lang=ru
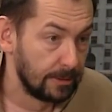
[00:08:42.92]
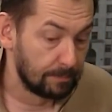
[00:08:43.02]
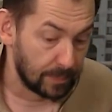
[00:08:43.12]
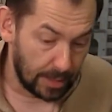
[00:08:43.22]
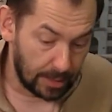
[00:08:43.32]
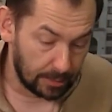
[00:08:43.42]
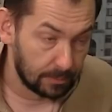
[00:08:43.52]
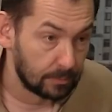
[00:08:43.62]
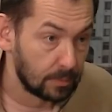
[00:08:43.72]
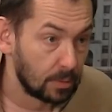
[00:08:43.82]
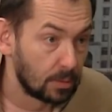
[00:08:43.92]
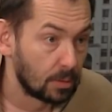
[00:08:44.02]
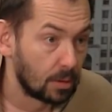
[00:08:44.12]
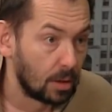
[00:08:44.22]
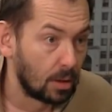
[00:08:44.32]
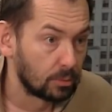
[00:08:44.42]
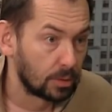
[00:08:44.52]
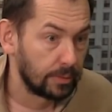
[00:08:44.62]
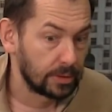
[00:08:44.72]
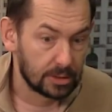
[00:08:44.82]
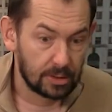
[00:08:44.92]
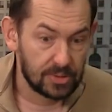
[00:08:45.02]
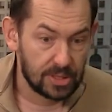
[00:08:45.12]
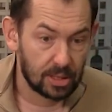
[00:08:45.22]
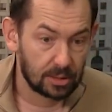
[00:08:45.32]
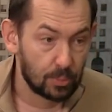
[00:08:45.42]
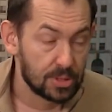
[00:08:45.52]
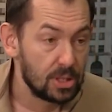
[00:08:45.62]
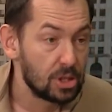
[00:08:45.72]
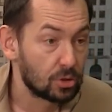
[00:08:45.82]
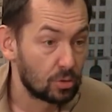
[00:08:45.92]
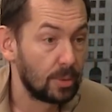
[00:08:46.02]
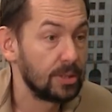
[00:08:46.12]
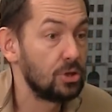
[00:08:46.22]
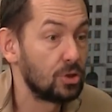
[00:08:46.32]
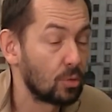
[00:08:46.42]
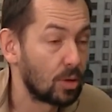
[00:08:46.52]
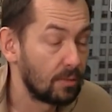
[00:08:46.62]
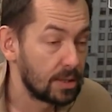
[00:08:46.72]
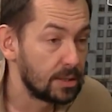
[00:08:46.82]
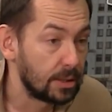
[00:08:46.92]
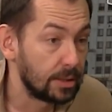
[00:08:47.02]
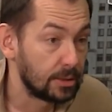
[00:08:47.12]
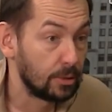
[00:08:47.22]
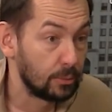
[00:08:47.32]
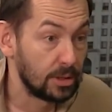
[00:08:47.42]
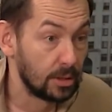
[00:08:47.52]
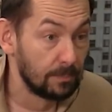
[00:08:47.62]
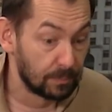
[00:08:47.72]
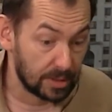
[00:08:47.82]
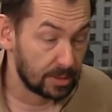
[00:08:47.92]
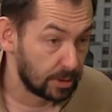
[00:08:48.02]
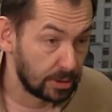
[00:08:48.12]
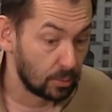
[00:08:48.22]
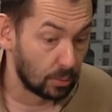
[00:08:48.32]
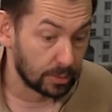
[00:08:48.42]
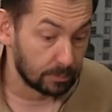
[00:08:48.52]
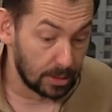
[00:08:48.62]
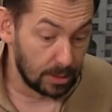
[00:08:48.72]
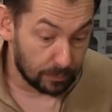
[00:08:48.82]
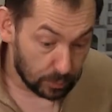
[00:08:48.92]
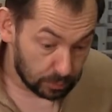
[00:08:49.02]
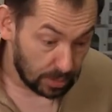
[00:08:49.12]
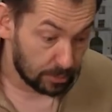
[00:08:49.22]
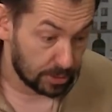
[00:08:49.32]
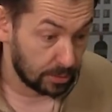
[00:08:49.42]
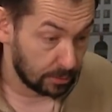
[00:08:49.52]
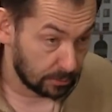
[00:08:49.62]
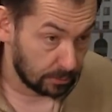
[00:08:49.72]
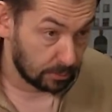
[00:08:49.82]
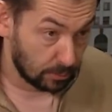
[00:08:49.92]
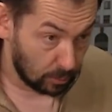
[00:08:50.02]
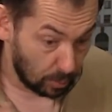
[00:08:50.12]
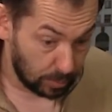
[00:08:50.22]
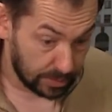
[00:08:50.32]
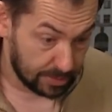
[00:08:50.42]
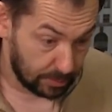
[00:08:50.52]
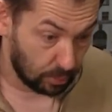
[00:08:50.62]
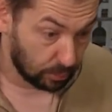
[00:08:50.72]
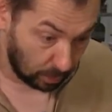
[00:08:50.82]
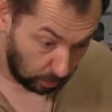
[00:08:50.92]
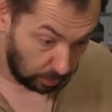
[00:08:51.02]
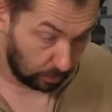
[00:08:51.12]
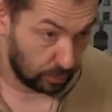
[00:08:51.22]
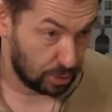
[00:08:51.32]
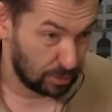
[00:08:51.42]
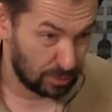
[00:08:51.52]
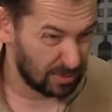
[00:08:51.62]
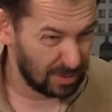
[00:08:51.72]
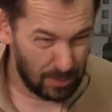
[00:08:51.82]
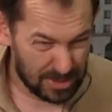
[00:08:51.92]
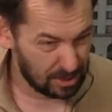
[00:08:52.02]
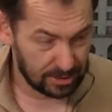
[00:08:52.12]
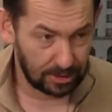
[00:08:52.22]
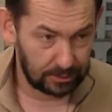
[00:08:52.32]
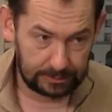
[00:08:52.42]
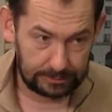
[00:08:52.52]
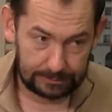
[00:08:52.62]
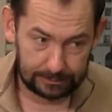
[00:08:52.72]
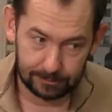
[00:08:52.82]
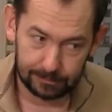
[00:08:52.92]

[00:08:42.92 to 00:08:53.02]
А как а, требует Владимир Путин? А, он говорит, надо всех отпустить, и чтобы они еще руководили, эти люди, этим регионом. Ну, там же э, комплекс мер, он такой очень написан так Э,